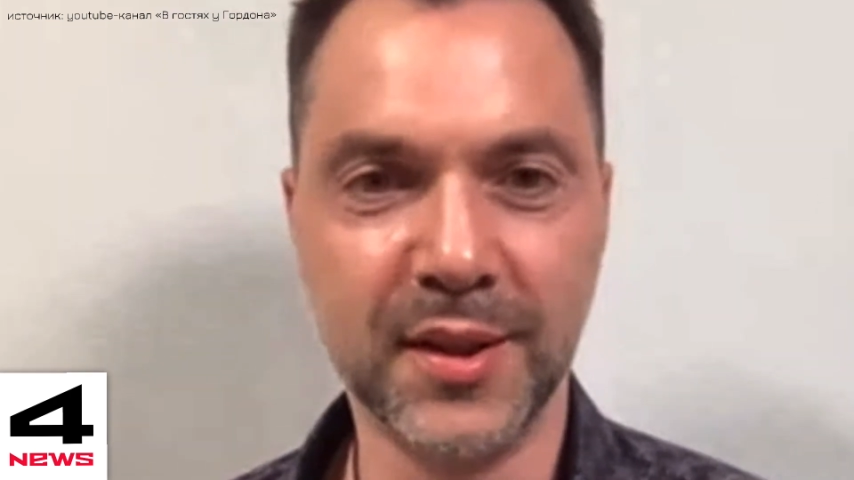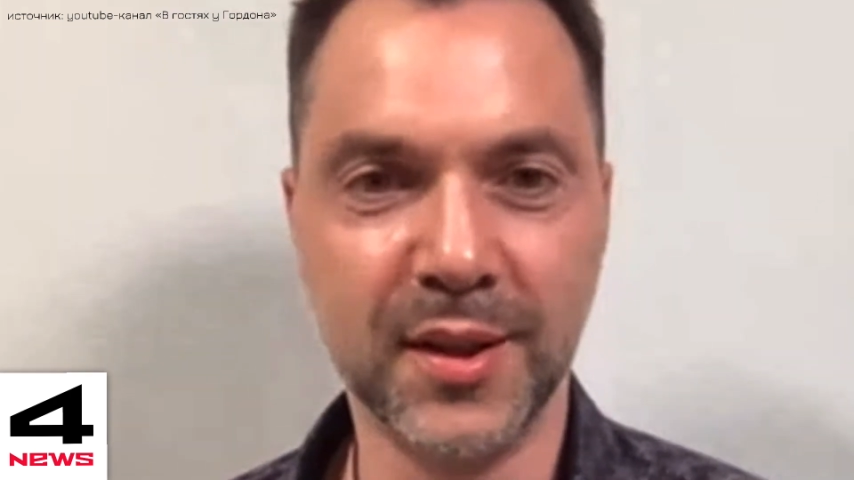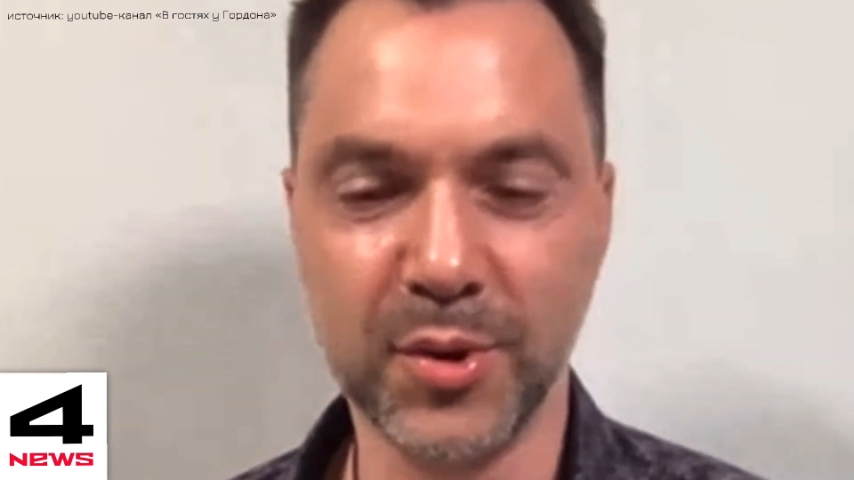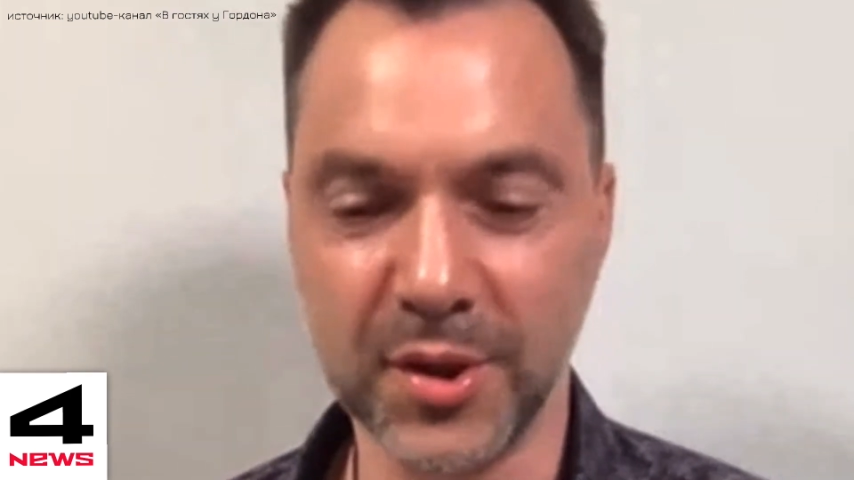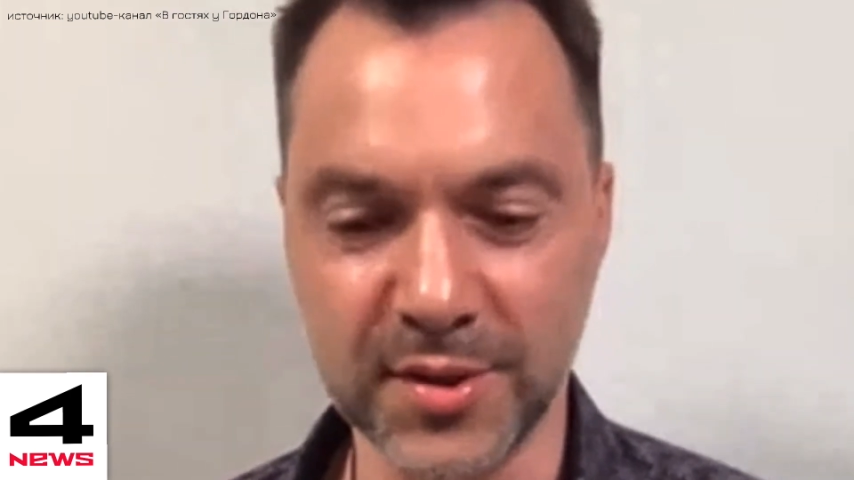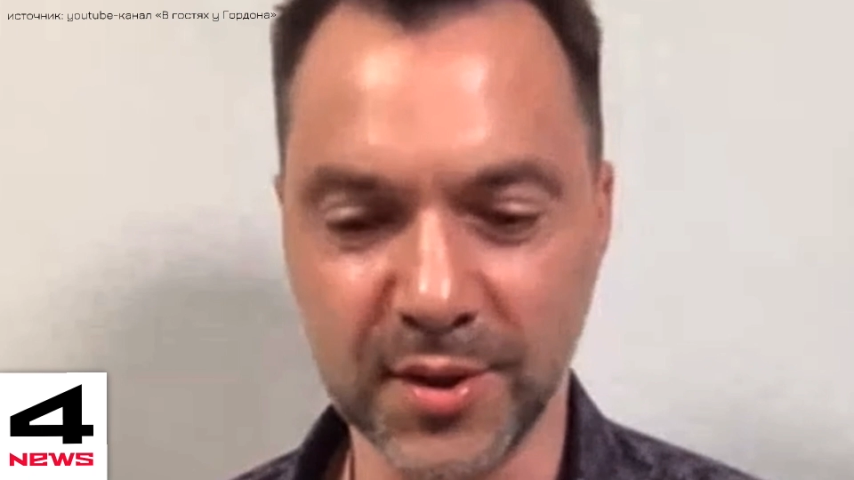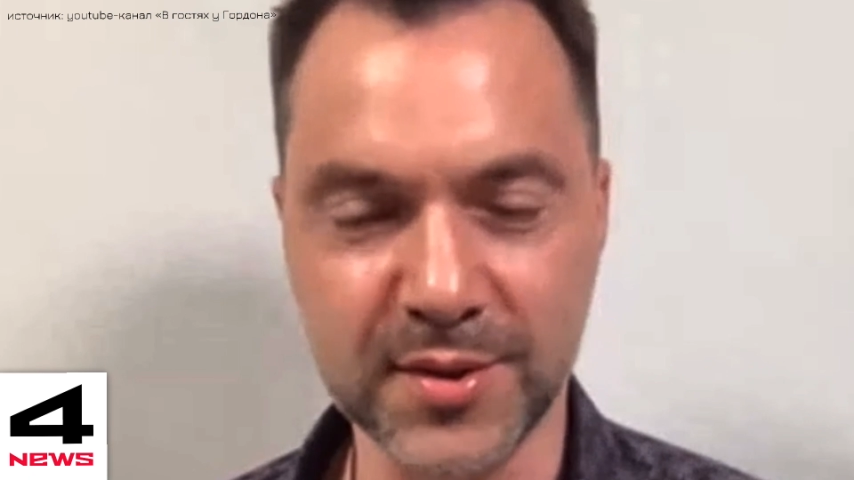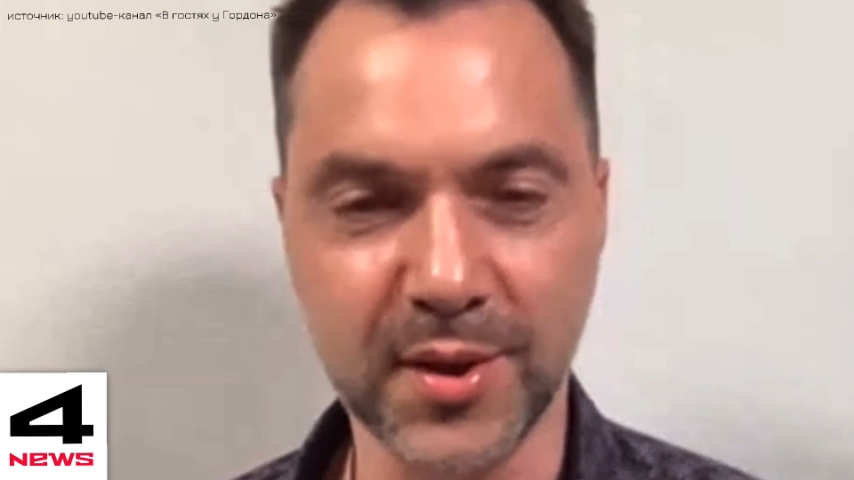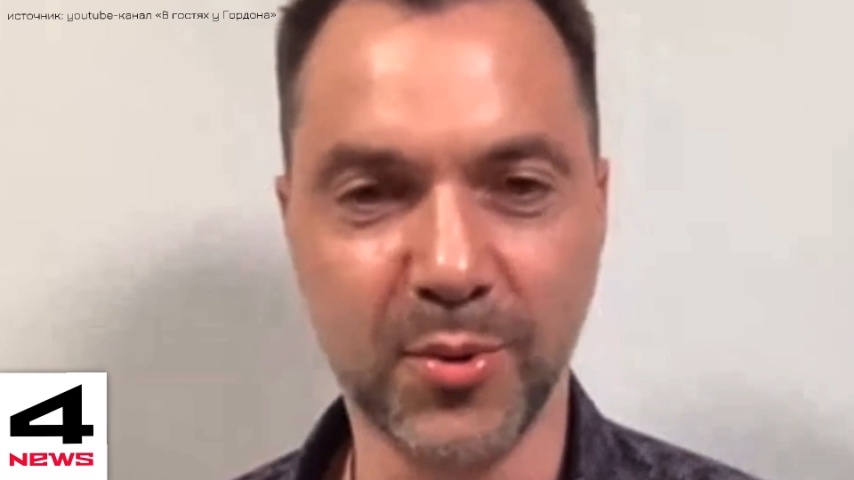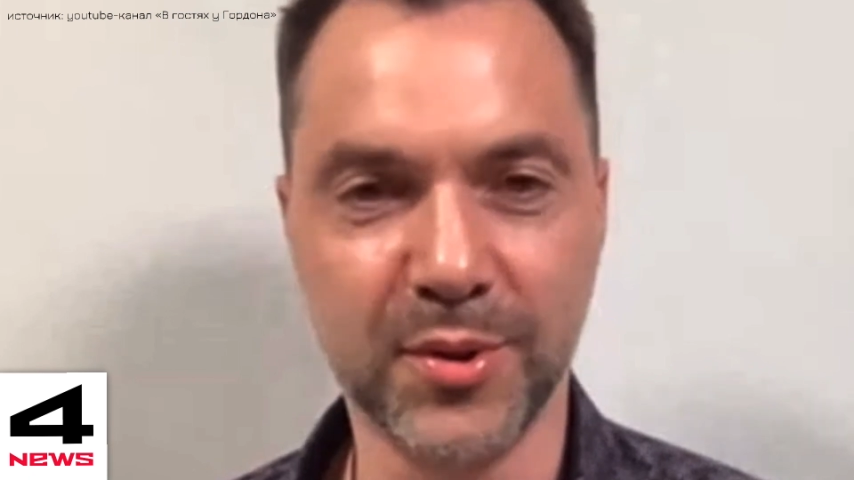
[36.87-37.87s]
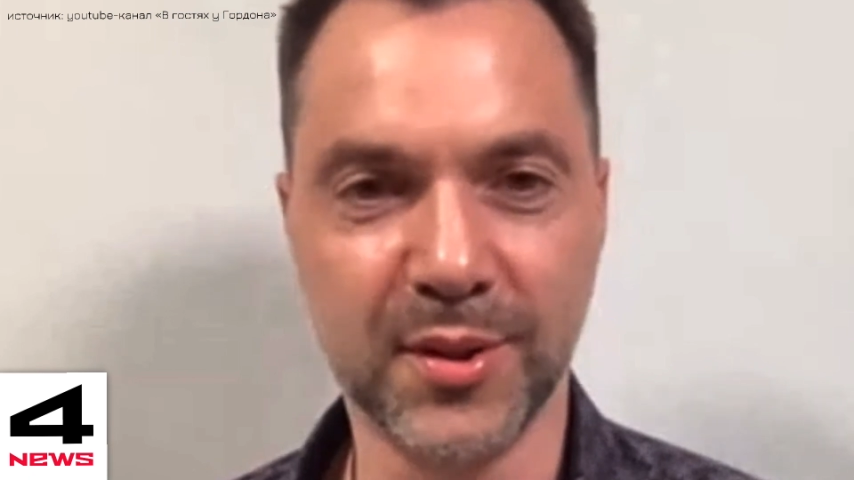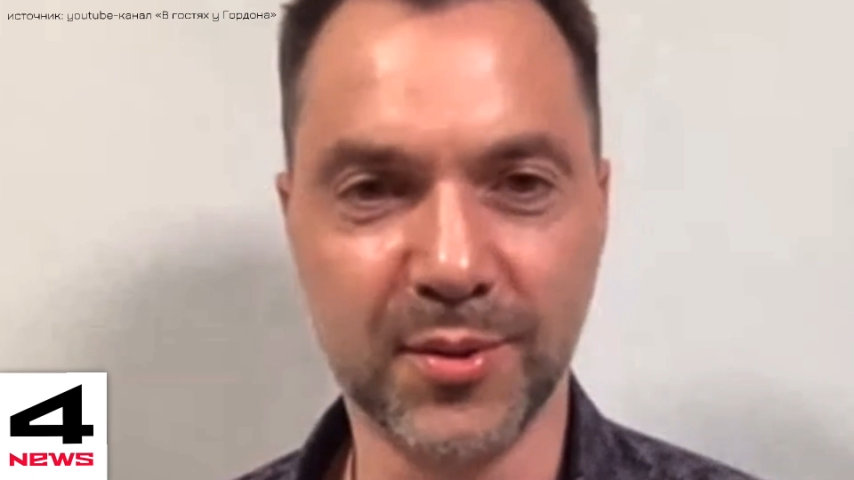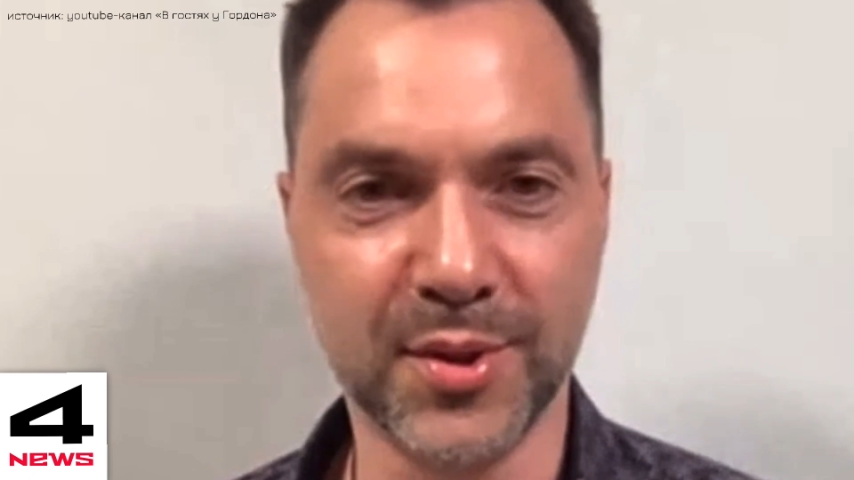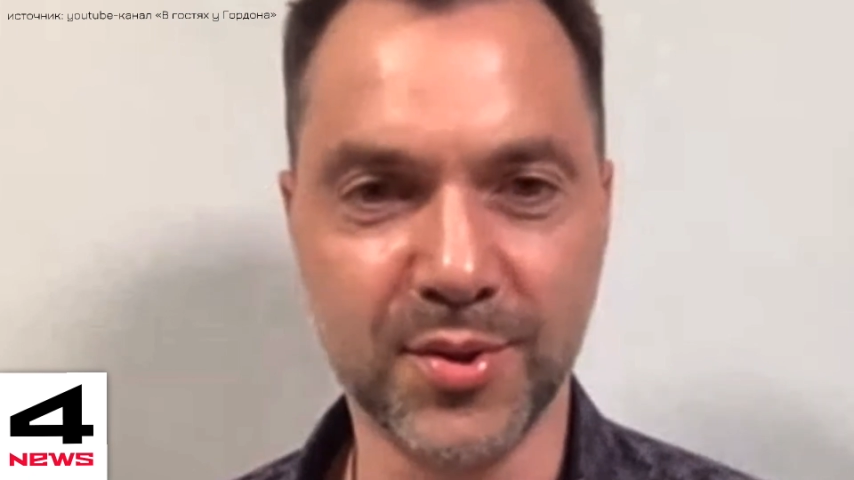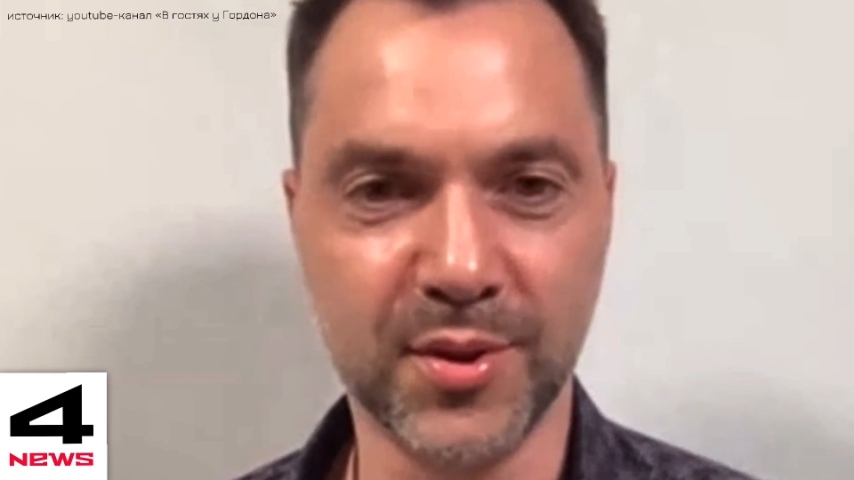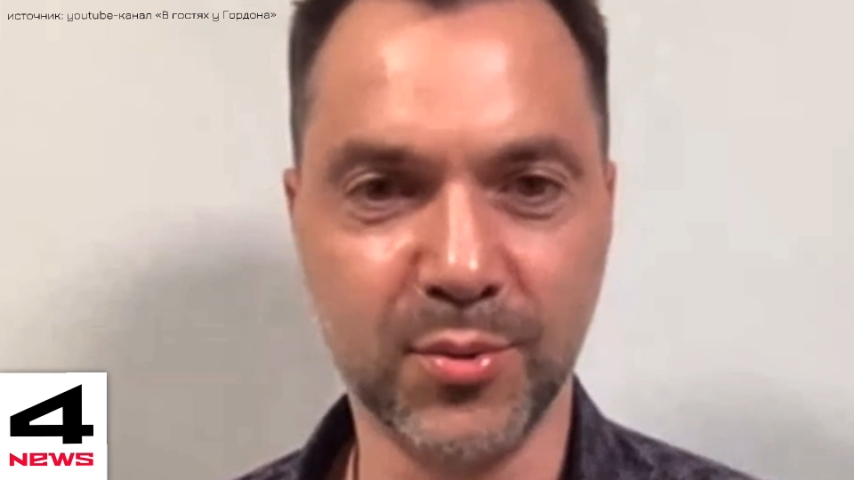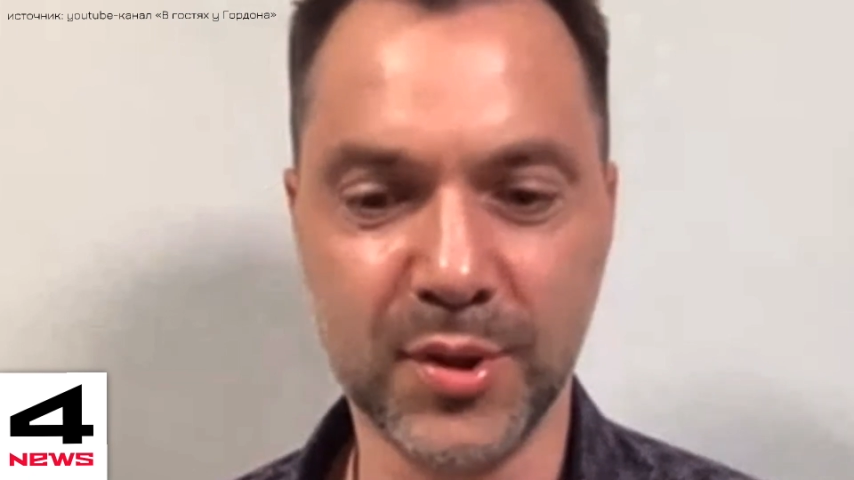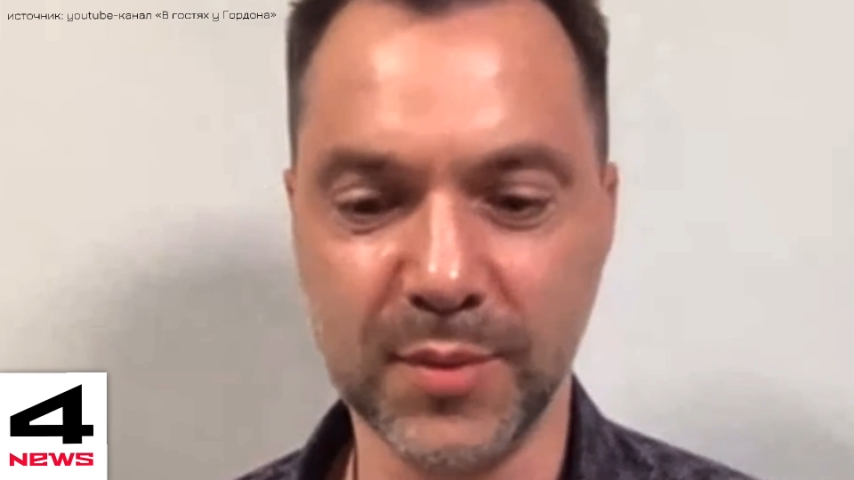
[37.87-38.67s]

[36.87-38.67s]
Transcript: И вот они заход делают очередной,